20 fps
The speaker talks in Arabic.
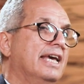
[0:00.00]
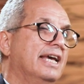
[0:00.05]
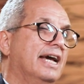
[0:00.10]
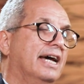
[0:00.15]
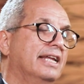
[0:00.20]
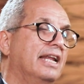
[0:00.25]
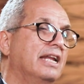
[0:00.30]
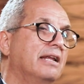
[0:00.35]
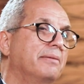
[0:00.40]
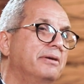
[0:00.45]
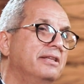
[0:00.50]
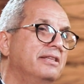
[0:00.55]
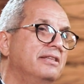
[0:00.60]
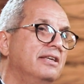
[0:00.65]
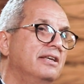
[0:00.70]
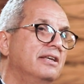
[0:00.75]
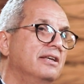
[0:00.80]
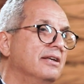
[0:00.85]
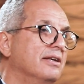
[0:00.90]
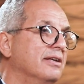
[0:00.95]
يعني أنا
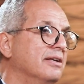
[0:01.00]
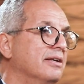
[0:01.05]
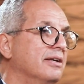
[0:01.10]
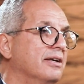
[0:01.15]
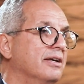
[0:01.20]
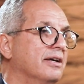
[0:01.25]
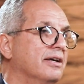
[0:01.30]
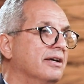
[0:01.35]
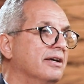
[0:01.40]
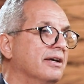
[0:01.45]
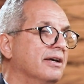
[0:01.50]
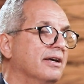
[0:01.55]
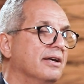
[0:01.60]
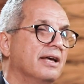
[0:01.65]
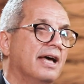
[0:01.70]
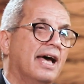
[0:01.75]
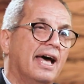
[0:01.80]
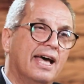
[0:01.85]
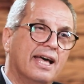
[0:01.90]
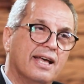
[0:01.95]
مدي آه،
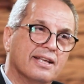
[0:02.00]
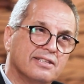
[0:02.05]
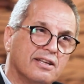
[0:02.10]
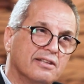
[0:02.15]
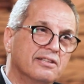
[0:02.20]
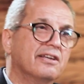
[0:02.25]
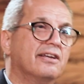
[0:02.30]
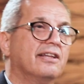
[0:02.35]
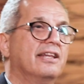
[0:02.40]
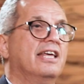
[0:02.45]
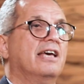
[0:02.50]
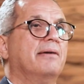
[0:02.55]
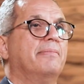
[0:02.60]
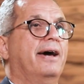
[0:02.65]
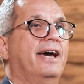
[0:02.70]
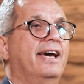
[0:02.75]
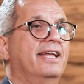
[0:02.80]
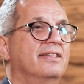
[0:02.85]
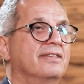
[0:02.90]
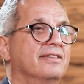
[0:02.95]
صديق ليا
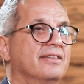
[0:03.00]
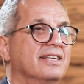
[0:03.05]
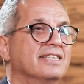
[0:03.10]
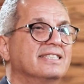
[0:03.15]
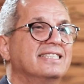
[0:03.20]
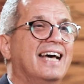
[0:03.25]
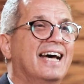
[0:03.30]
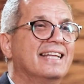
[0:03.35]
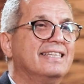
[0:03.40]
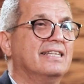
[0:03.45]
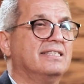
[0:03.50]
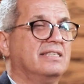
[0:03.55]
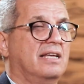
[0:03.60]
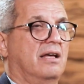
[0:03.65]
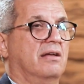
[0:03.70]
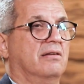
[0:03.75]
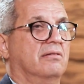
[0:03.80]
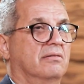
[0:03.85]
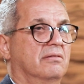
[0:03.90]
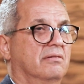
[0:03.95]
ميعاد الساعة
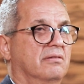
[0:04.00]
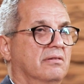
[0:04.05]
9